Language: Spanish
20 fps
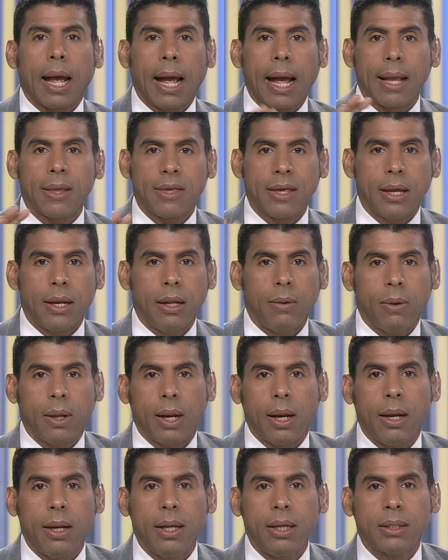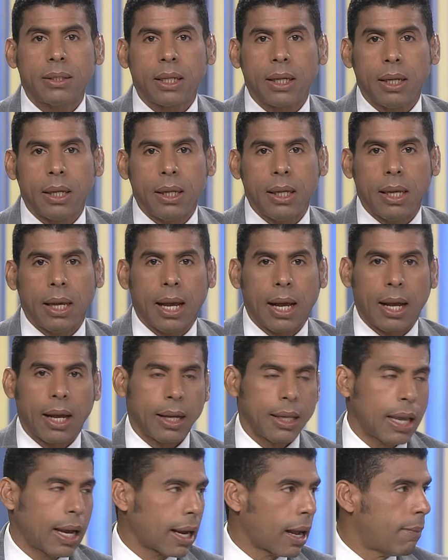a Jenny Berenice y a
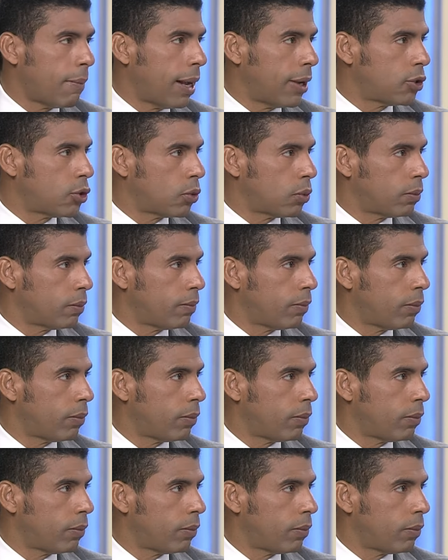Camacho.